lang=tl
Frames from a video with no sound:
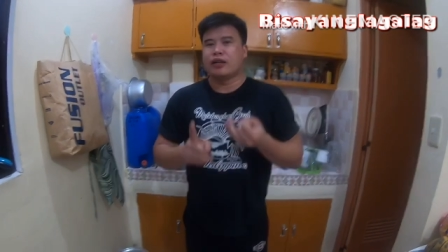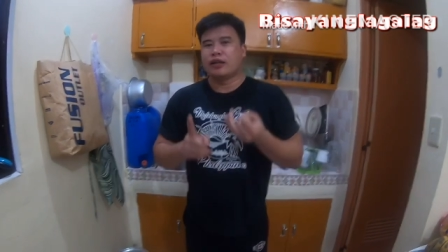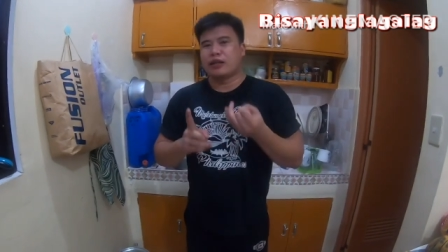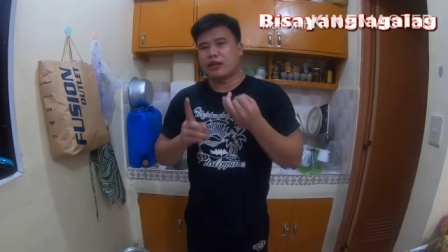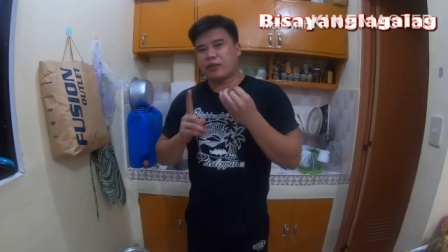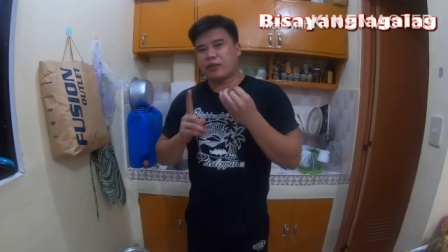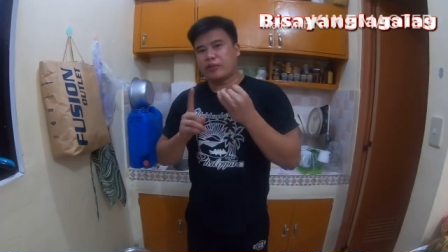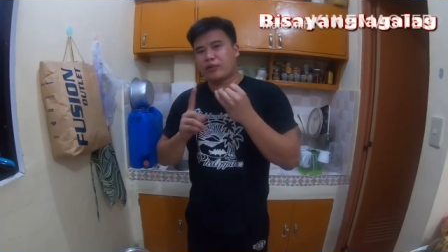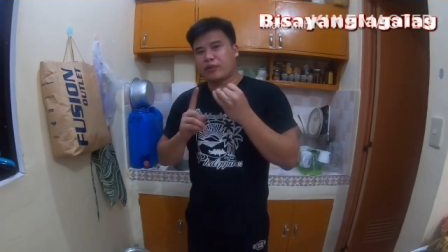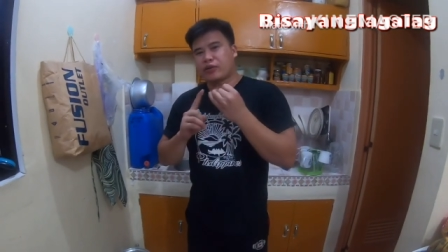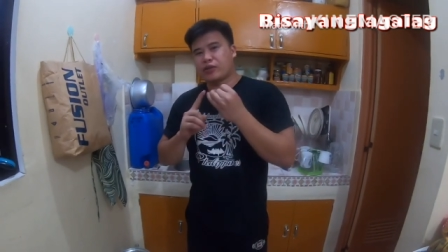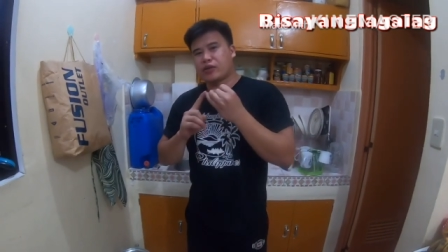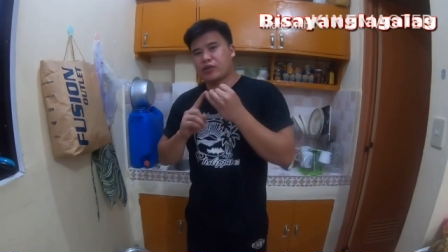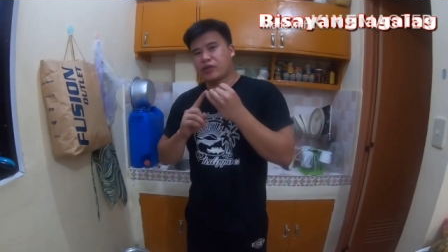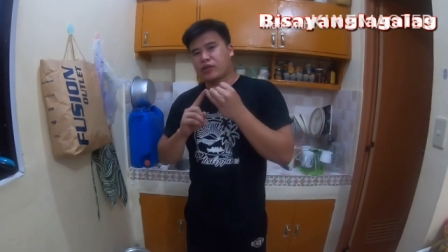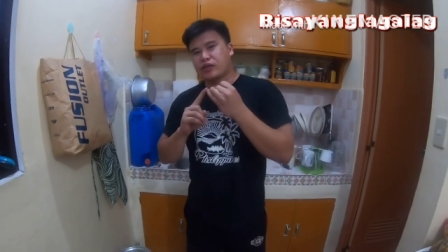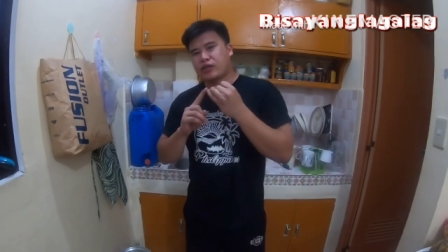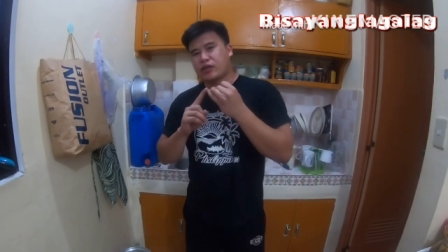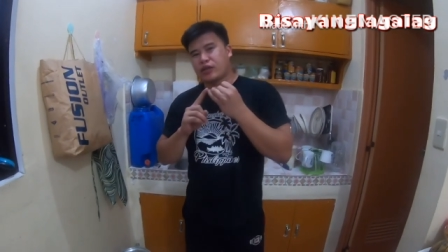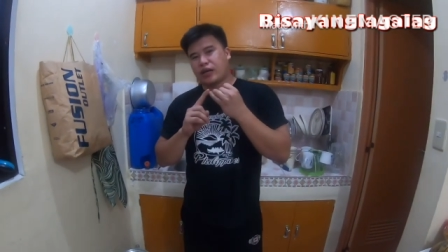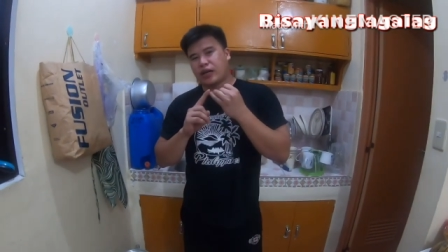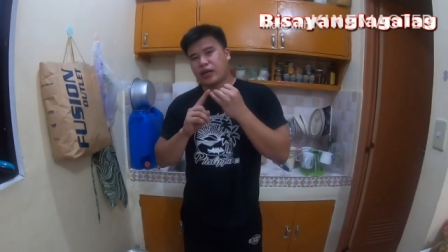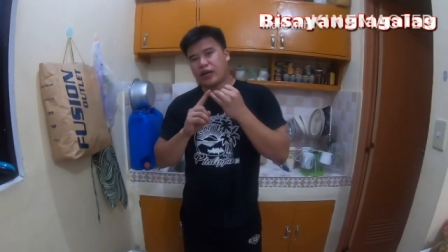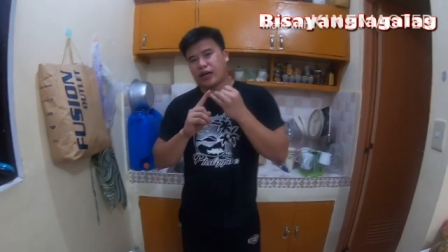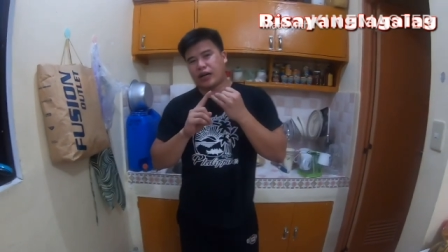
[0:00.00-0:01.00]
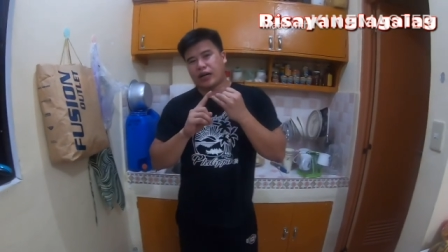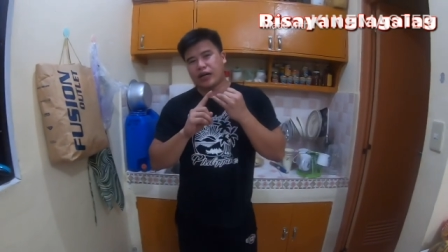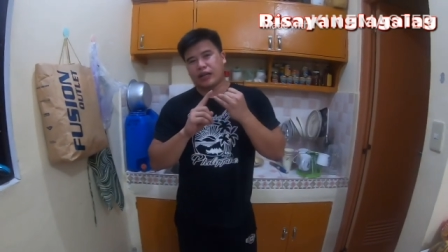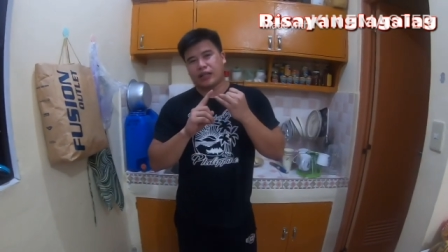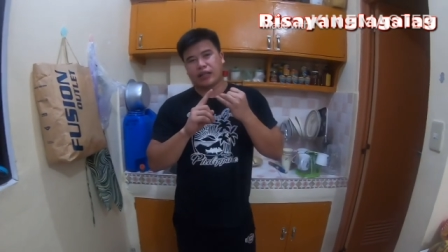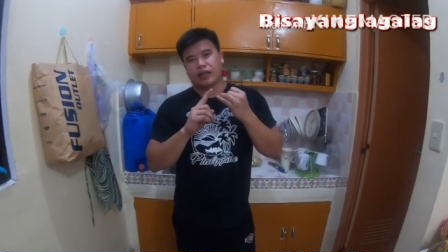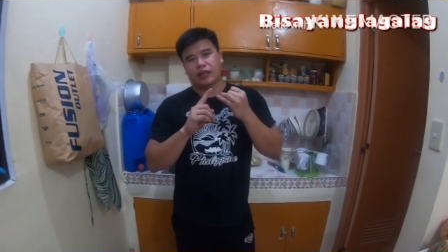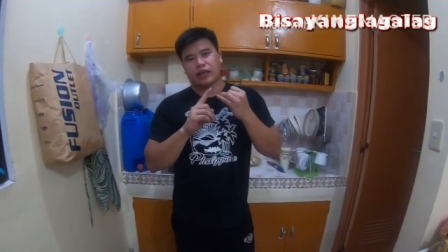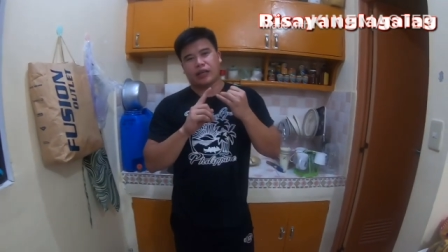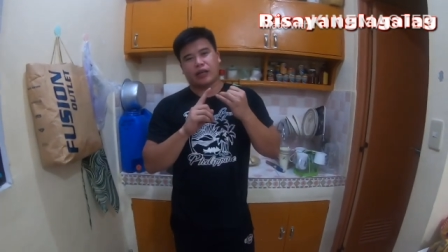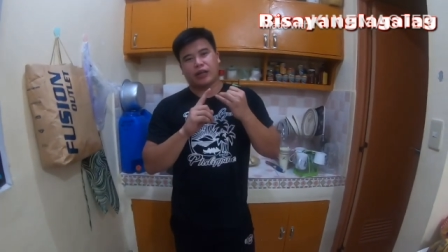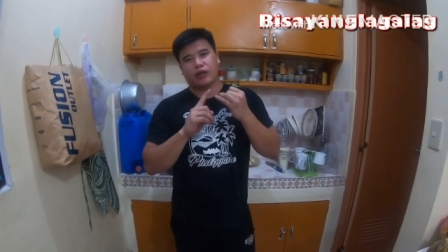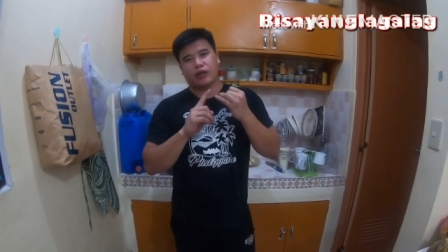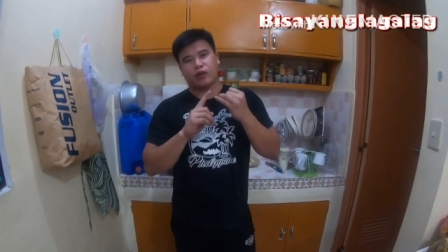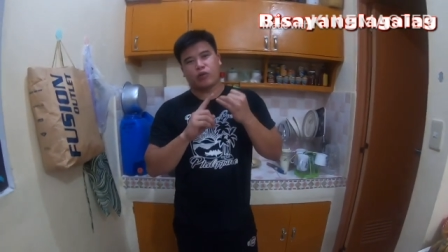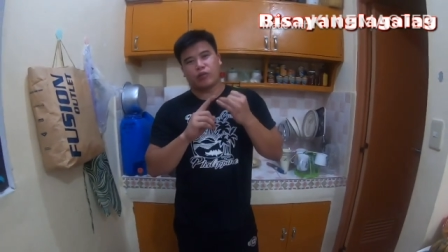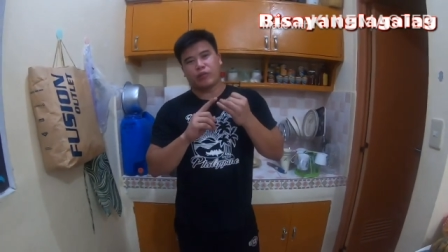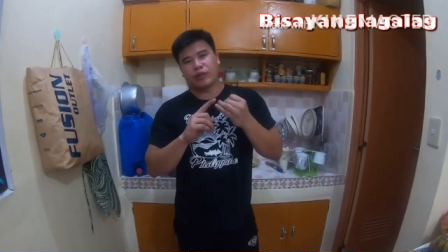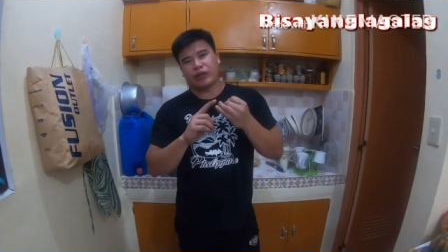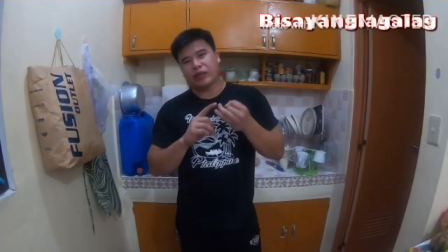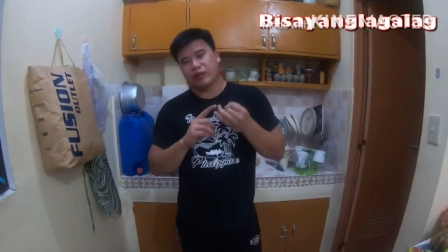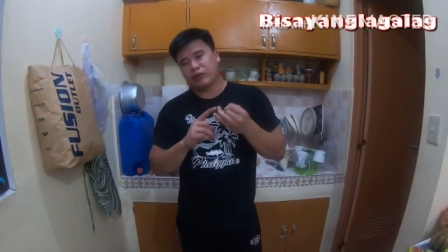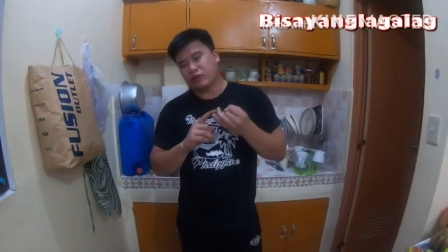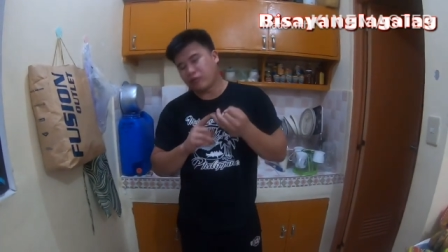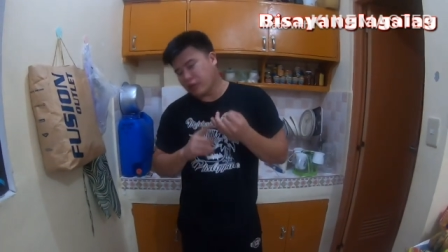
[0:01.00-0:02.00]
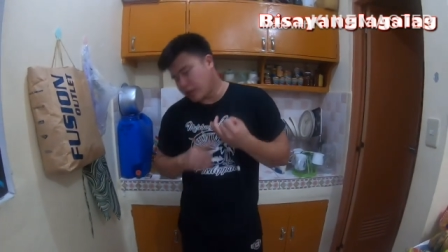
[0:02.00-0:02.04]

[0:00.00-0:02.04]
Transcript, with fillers: tapos ah, ni-recommend ko